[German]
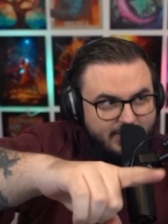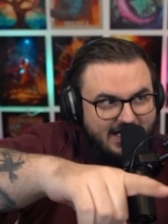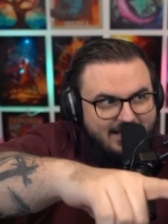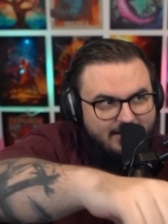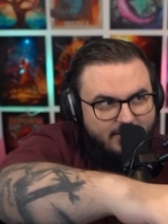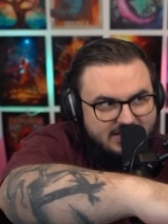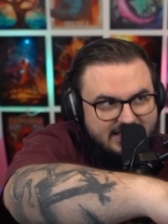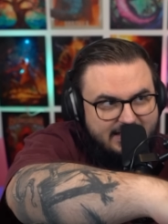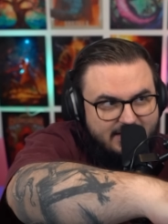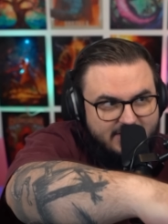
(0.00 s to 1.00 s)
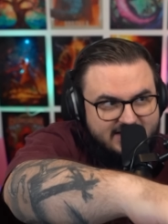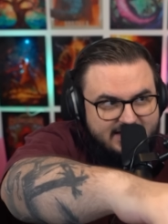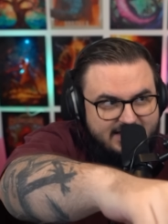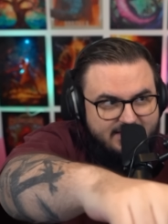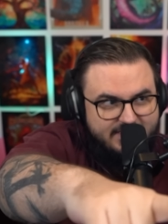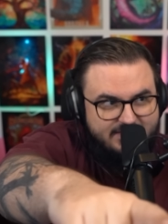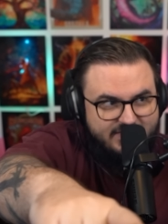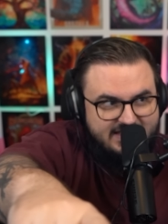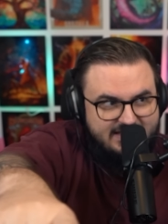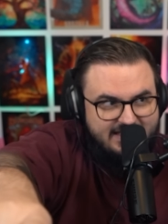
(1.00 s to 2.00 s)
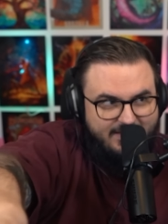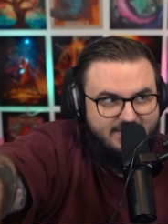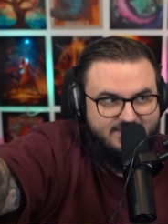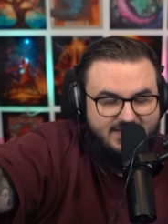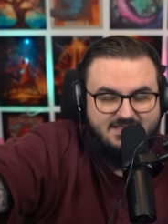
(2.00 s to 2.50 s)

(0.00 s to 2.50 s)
alle Leute da draußen, die nicht wissen, wie sie Statements machen